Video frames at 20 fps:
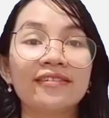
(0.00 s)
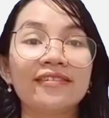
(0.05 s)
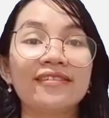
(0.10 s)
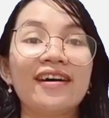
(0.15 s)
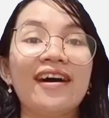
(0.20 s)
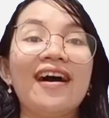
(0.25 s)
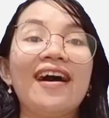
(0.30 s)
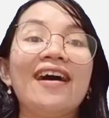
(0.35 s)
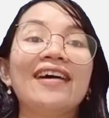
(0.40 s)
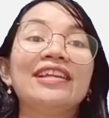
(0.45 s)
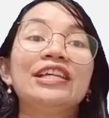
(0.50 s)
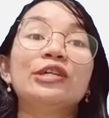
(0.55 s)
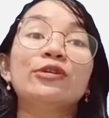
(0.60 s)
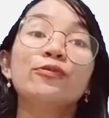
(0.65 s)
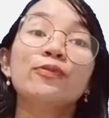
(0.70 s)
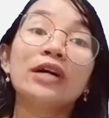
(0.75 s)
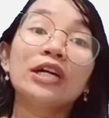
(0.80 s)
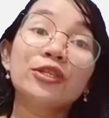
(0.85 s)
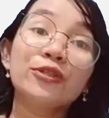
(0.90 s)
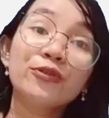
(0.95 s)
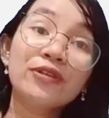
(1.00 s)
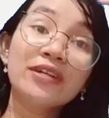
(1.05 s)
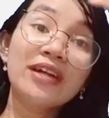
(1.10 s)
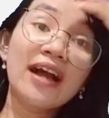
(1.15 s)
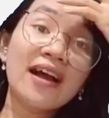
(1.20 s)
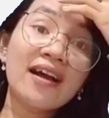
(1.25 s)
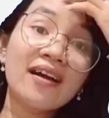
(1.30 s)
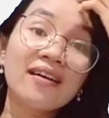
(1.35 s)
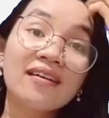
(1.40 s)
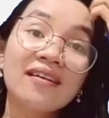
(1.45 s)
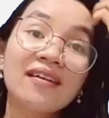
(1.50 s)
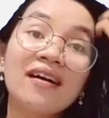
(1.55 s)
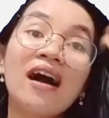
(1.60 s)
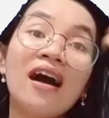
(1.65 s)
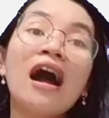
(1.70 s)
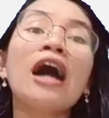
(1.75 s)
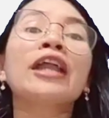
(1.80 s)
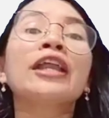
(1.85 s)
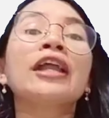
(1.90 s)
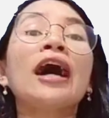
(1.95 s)
nah di rumah juga
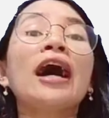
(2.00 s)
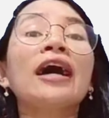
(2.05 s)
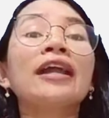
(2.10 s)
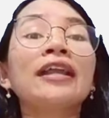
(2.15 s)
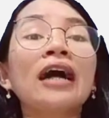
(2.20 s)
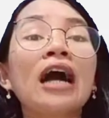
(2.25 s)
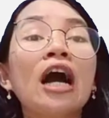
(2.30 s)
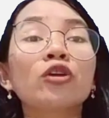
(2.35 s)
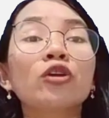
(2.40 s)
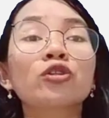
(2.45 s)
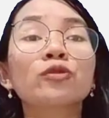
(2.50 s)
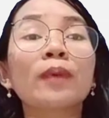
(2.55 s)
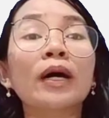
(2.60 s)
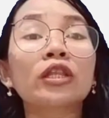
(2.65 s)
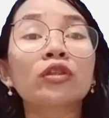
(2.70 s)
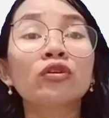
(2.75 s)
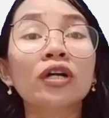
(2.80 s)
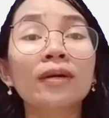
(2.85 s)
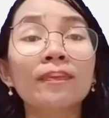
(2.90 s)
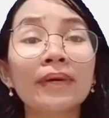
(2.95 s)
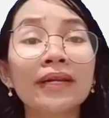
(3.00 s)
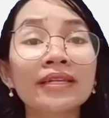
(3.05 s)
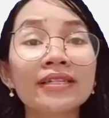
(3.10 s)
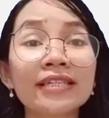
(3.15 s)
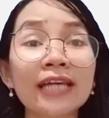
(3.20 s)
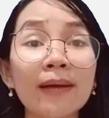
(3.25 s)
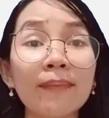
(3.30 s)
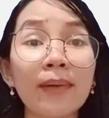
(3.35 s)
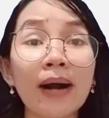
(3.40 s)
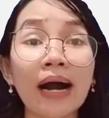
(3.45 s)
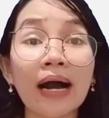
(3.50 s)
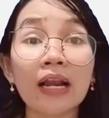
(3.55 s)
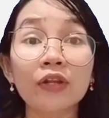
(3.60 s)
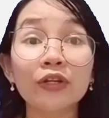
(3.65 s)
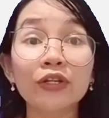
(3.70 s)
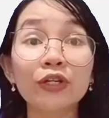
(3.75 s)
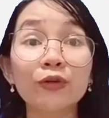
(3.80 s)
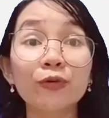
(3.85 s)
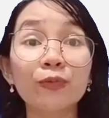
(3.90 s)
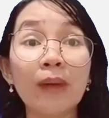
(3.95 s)
anak-anak harus patuh kepada siapa
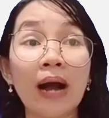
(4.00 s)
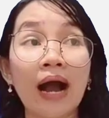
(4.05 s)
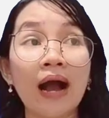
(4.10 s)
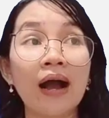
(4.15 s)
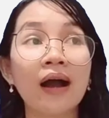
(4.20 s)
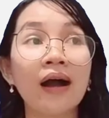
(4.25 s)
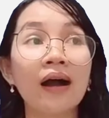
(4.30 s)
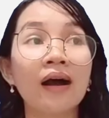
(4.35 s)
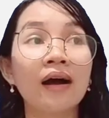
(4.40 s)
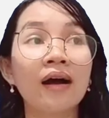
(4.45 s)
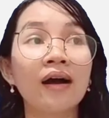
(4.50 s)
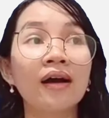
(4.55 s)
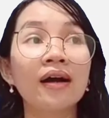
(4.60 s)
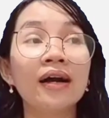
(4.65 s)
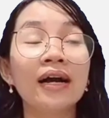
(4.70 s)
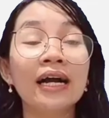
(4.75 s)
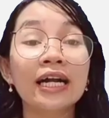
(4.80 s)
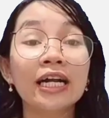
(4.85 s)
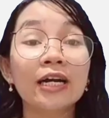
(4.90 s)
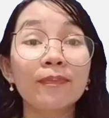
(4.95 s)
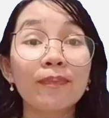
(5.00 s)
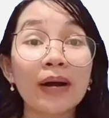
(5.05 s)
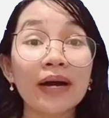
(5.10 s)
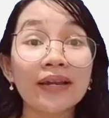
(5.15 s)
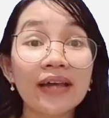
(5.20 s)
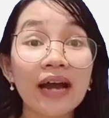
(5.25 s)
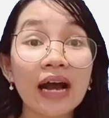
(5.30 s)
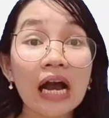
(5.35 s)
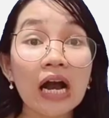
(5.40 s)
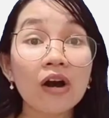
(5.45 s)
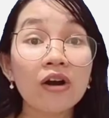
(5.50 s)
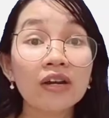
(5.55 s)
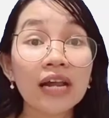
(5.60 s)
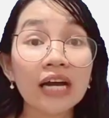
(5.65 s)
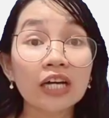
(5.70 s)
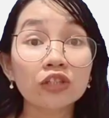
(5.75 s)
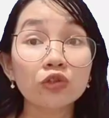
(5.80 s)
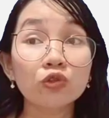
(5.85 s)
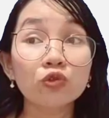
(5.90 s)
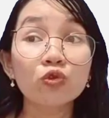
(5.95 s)
kalau di rumah kepada
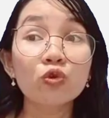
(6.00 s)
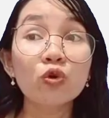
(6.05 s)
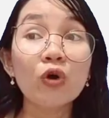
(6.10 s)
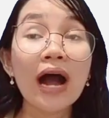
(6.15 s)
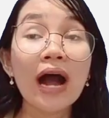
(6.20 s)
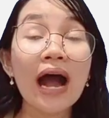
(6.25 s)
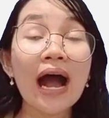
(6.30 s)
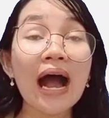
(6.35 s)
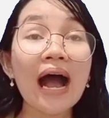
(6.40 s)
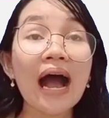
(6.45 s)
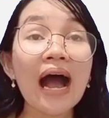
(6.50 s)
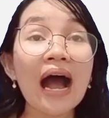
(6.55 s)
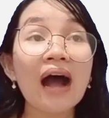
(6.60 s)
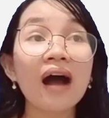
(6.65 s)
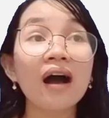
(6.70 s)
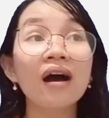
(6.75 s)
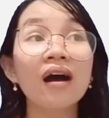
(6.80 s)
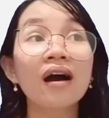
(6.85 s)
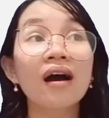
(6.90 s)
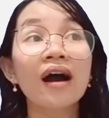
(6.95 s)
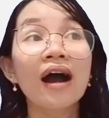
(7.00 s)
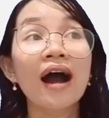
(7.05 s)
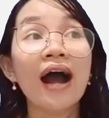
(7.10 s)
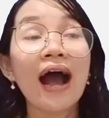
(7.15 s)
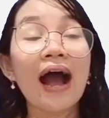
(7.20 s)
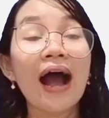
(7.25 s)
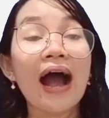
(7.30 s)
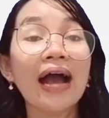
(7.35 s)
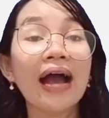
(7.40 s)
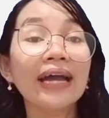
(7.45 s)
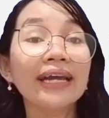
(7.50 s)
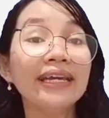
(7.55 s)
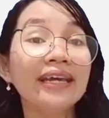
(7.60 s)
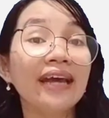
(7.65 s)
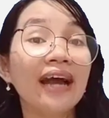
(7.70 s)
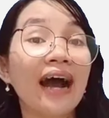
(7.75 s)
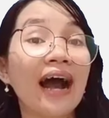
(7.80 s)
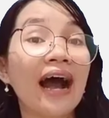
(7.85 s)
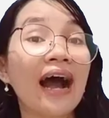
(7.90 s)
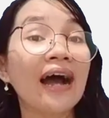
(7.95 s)
orang tua
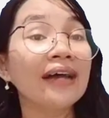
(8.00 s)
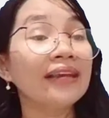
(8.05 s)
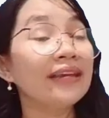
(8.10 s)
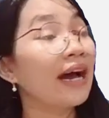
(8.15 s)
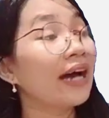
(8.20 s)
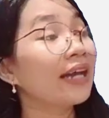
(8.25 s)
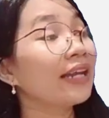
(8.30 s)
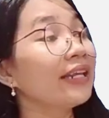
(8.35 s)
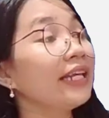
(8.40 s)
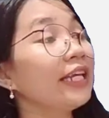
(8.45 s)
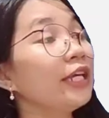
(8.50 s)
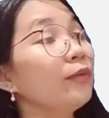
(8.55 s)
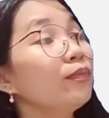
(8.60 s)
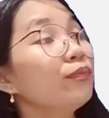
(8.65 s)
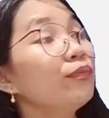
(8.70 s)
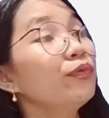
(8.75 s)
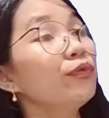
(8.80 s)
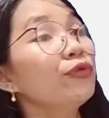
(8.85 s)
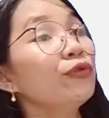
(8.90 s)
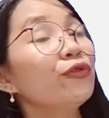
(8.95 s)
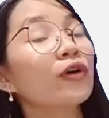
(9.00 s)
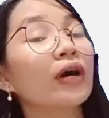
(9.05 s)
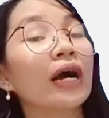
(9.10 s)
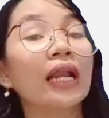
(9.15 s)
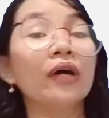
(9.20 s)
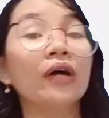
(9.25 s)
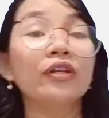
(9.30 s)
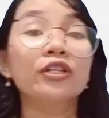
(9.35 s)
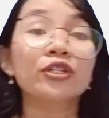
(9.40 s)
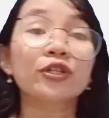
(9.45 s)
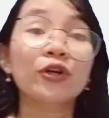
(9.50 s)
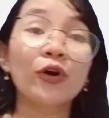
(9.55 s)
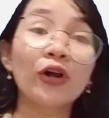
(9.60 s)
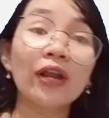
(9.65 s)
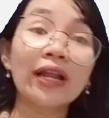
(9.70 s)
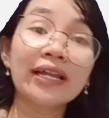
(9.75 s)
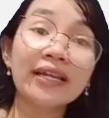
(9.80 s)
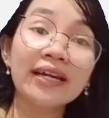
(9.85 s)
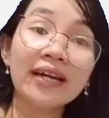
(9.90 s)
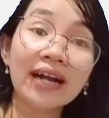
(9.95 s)
ayah dan ibu kalau di
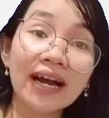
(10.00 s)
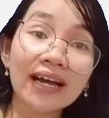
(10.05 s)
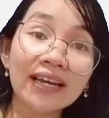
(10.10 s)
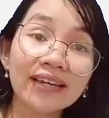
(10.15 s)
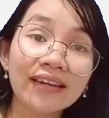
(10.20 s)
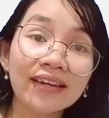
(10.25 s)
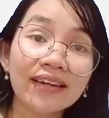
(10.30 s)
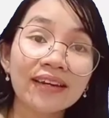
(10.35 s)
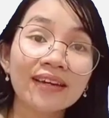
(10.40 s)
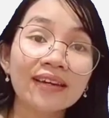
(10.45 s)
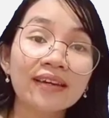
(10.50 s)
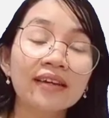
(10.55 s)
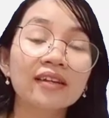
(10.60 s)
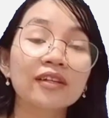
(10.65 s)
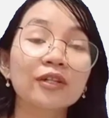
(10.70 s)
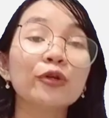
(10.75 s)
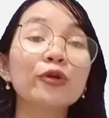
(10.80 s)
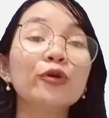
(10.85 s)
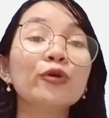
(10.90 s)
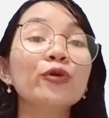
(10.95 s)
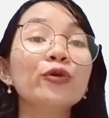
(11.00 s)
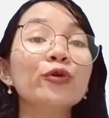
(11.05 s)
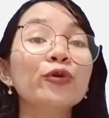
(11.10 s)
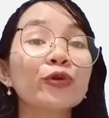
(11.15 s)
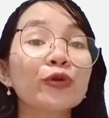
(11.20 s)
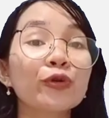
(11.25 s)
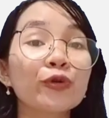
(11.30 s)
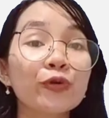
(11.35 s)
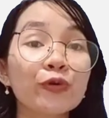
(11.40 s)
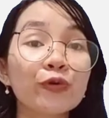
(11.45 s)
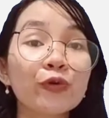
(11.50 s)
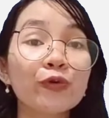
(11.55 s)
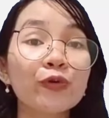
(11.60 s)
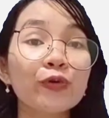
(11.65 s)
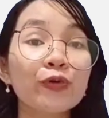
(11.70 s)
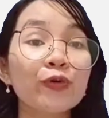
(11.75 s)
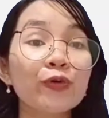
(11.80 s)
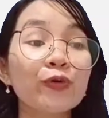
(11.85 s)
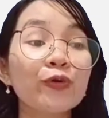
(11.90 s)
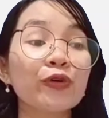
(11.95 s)
sekolah dengan
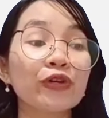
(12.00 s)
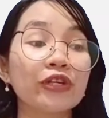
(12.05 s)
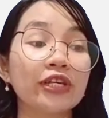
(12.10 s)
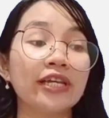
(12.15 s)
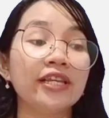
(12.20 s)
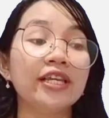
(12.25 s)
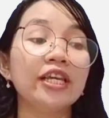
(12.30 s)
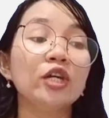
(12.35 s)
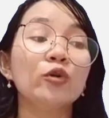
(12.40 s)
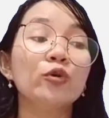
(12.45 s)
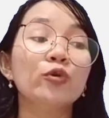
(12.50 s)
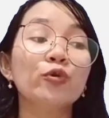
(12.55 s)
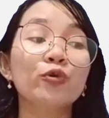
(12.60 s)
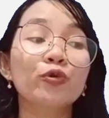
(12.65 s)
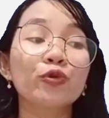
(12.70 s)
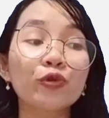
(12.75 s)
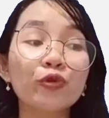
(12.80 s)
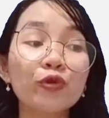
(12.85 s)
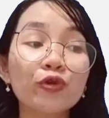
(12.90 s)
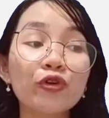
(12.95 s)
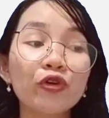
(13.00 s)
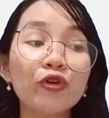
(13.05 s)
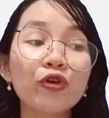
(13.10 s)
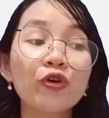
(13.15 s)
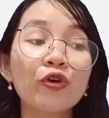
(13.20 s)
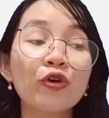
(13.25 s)
guru jadi guru